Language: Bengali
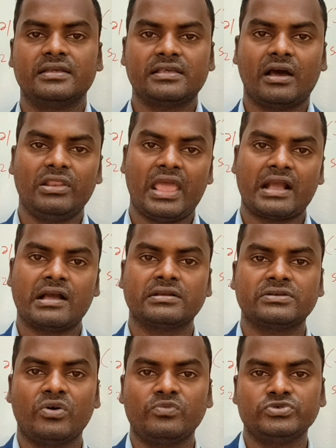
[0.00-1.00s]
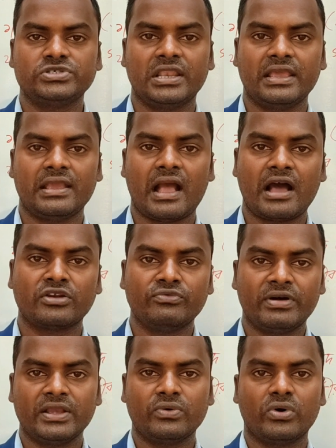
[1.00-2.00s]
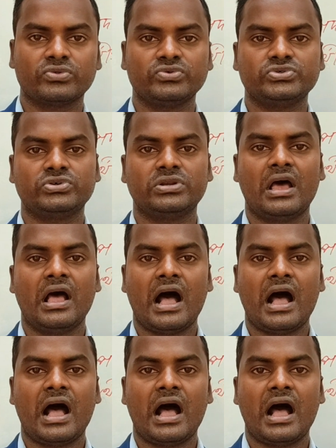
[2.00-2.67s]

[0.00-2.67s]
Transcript: তাহলে এক একটা উপজেলায় আনুমানিক কতজন